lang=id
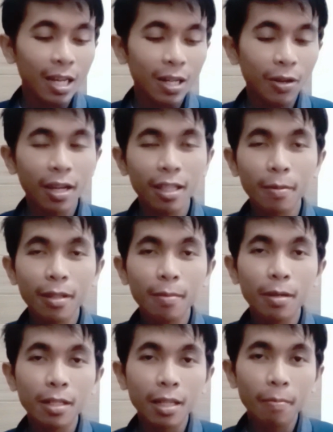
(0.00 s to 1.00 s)
Oke
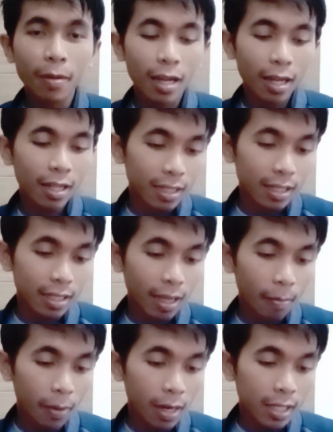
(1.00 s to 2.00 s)
teman-teman sampai
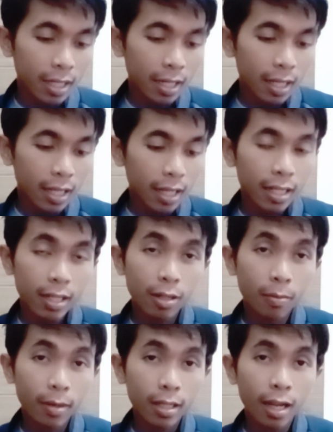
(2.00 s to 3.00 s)
sampai di sini
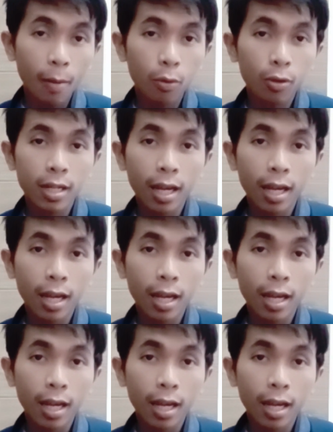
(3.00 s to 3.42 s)
nomor 36